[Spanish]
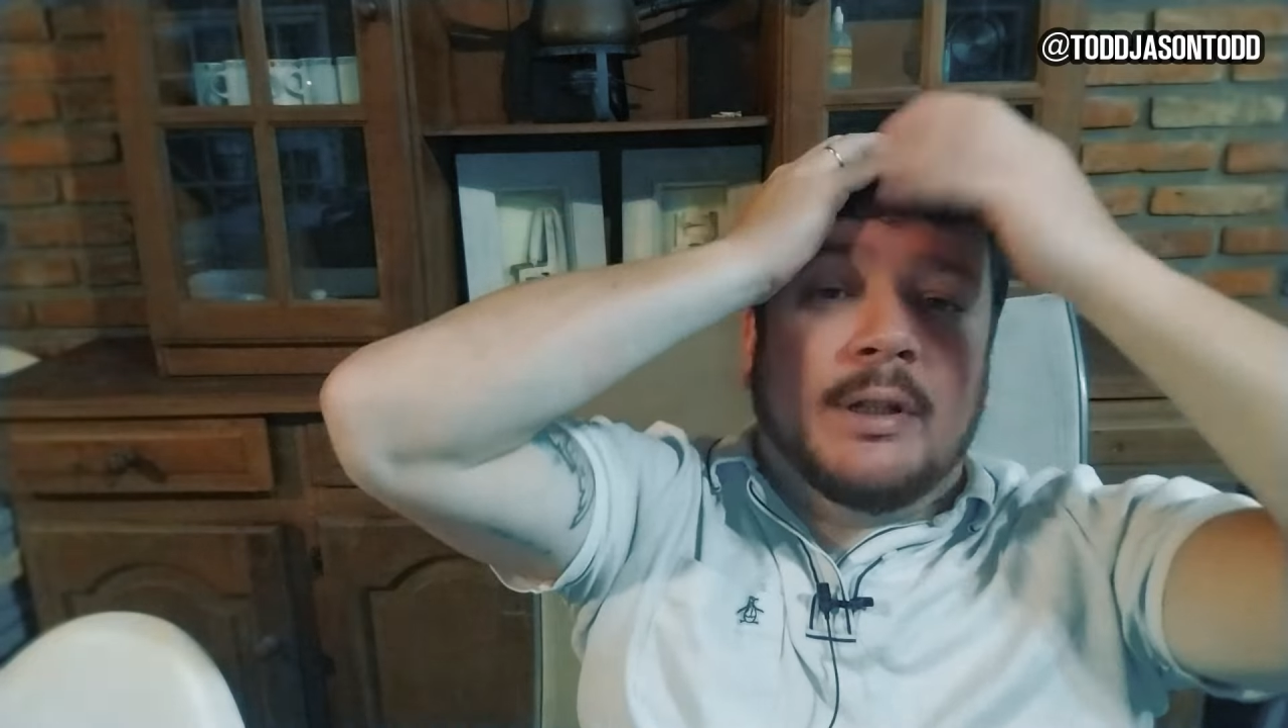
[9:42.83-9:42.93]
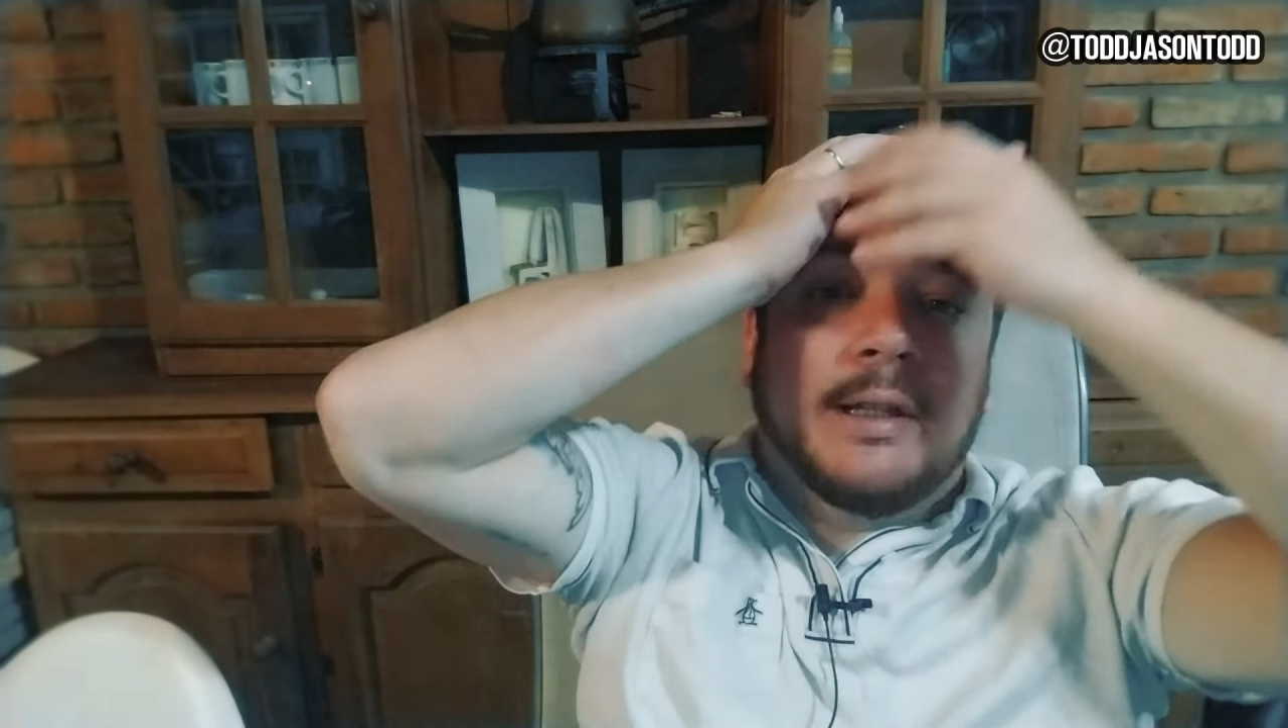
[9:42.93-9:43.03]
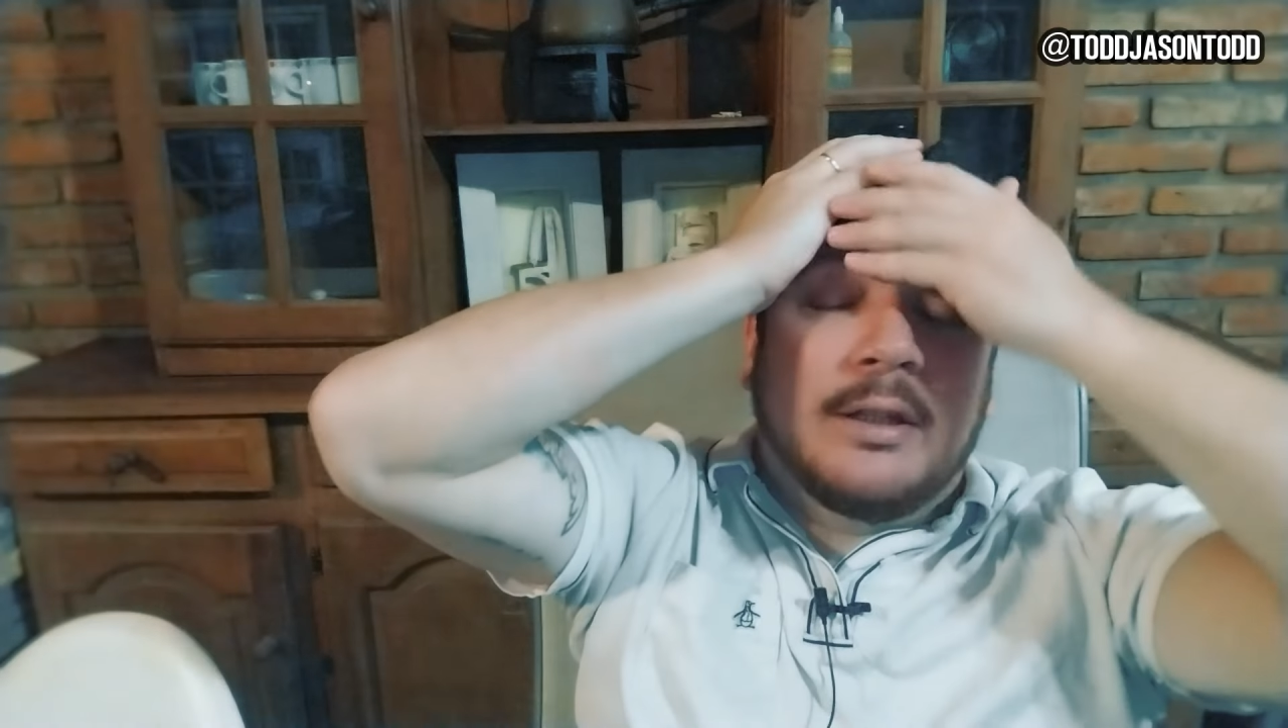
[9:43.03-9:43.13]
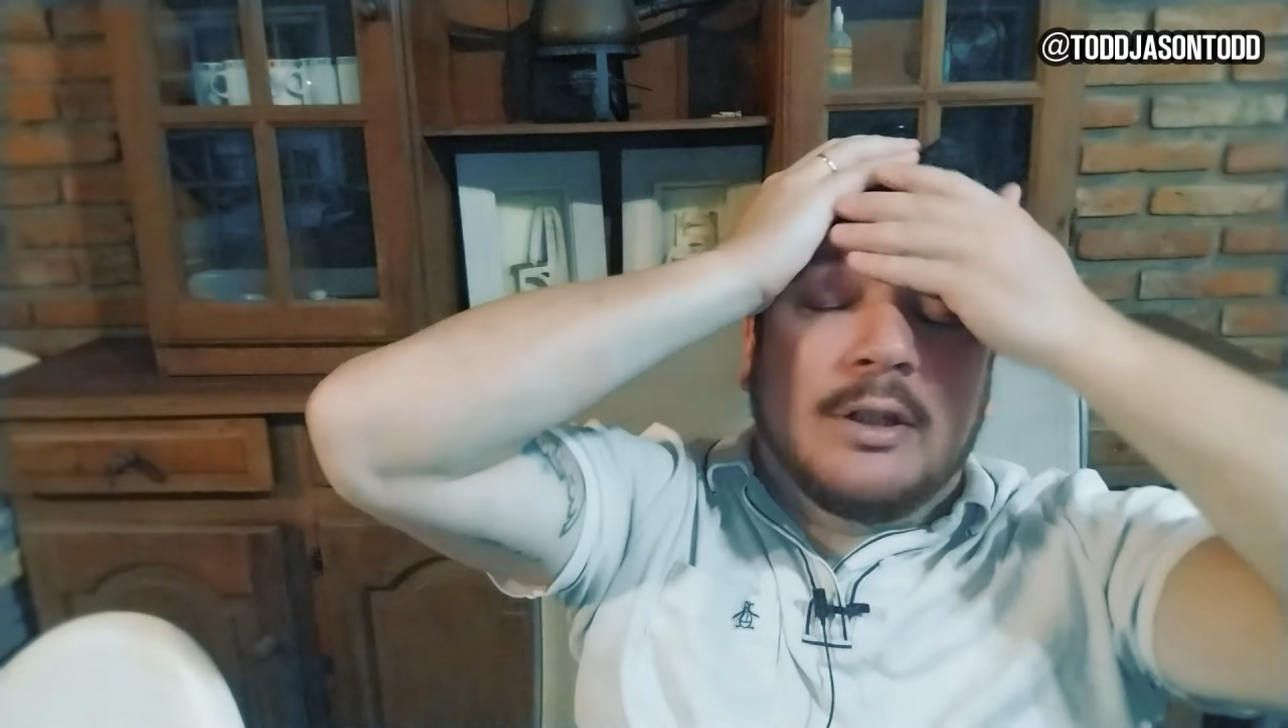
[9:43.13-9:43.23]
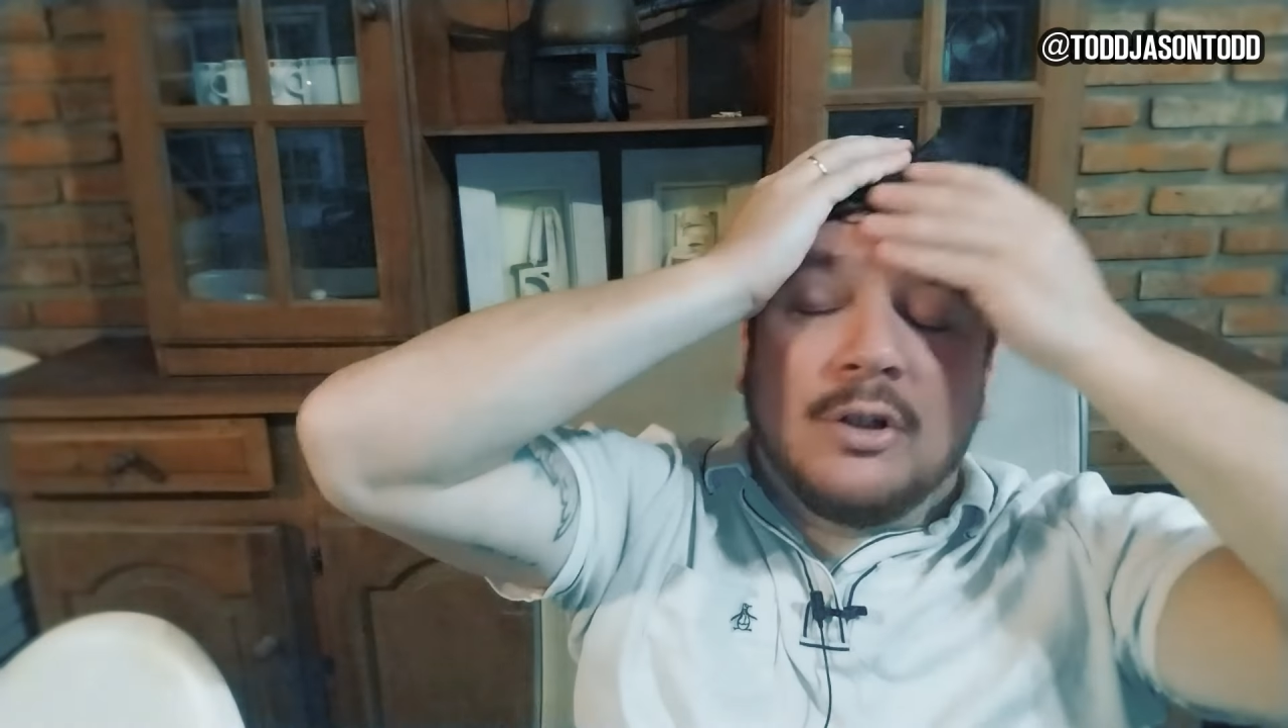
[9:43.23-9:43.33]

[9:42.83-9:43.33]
de Dios,